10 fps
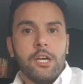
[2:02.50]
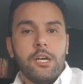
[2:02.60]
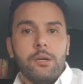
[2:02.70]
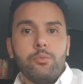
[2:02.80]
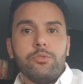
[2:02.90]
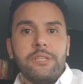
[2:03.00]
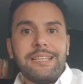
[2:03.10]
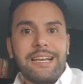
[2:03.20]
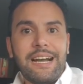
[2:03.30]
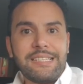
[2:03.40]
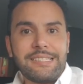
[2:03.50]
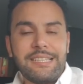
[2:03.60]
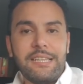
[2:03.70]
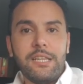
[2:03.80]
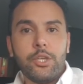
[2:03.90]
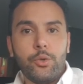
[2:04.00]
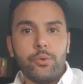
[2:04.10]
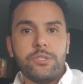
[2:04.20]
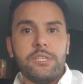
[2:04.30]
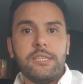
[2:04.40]
مدن كاسل
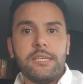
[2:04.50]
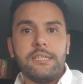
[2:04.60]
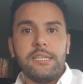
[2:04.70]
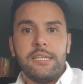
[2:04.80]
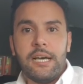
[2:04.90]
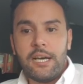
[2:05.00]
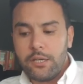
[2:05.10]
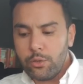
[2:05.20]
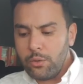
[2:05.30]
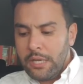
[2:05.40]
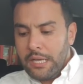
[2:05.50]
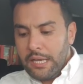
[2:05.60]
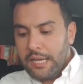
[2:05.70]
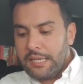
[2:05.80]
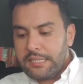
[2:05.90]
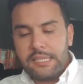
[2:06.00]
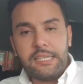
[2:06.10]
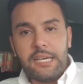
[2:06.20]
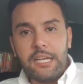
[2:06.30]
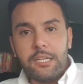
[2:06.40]
جوتينغن إلى آخره
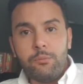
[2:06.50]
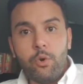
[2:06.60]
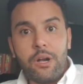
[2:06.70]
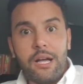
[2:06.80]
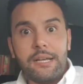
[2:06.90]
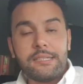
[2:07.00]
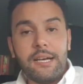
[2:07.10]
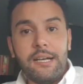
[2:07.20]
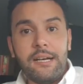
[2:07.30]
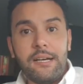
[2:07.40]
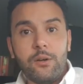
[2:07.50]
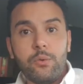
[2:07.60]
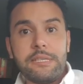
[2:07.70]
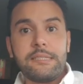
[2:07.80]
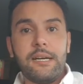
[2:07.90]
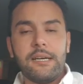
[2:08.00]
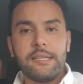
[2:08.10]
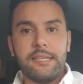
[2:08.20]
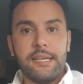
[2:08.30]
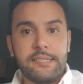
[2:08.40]
هذه المقاطعة
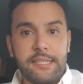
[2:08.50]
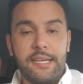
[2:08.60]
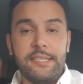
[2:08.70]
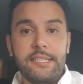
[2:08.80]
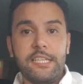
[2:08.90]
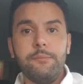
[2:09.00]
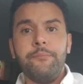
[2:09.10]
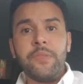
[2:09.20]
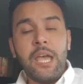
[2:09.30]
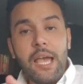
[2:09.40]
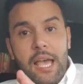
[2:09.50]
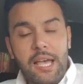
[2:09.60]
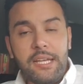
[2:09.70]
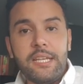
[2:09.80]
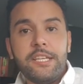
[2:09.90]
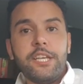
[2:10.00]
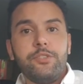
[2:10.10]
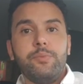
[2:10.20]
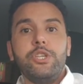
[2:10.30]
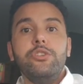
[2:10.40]
وزارة التعليم
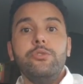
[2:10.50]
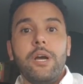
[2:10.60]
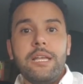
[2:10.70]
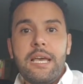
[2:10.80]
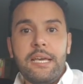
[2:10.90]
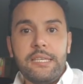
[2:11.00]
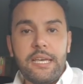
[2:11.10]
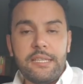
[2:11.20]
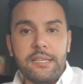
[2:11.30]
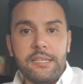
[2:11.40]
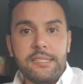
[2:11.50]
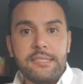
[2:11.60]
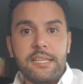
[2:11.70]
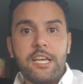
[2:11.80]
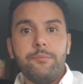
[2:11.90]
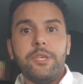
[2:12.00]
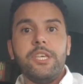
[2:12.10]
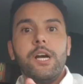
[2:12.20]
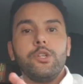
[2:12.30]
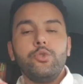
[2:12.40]
أعلنت بأن الأعياد
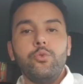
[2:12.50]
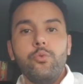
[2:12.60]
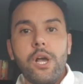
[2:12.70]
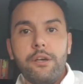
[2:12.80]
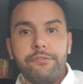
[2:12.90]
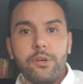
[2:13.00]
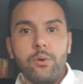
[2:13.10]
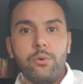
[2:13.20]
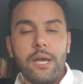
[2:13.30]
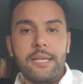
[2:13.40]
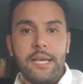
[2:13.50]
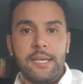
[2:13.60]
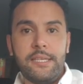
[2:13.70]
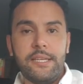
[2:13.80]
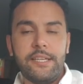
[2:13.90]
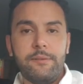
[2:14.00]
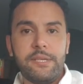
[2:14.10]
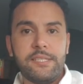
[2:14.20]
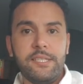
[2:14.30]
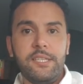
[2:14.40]
الإسلامية توافق الأعياد
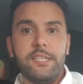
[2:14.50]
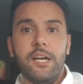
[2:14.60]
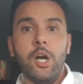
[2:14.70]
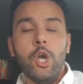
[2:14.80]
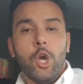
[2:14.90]
المسيحية